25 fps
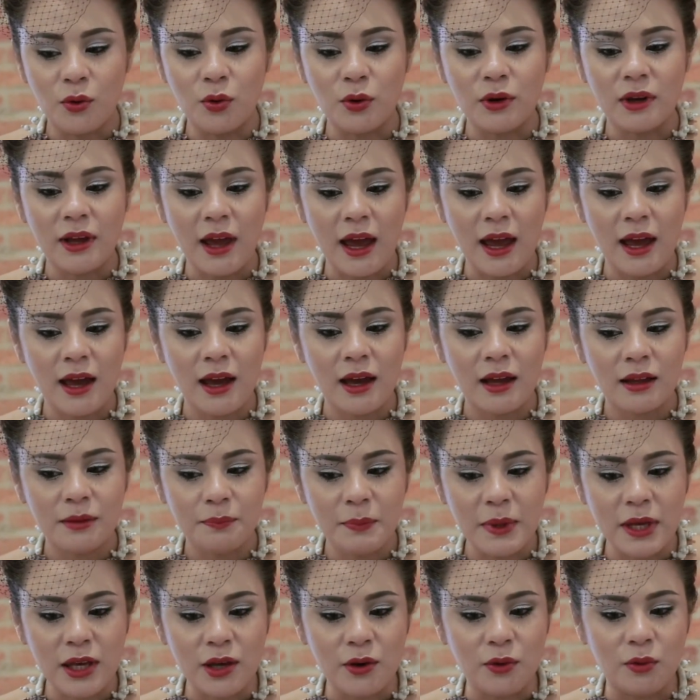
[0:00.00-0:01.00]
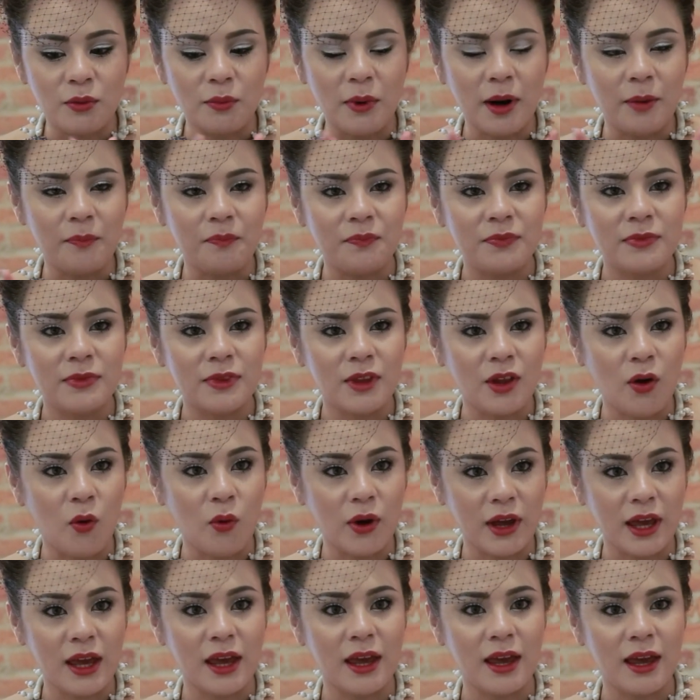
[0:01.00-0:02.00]
คุณแค่ผิวแบบโอ
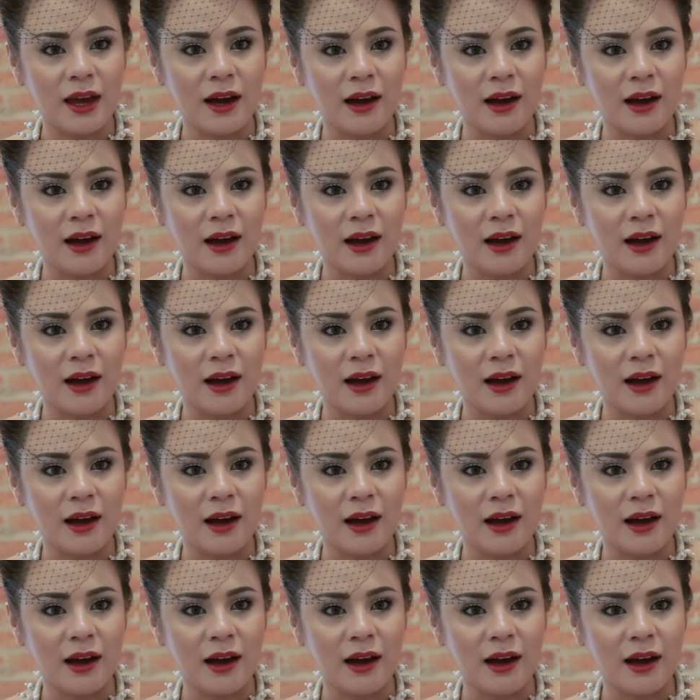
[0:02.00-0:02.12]
เค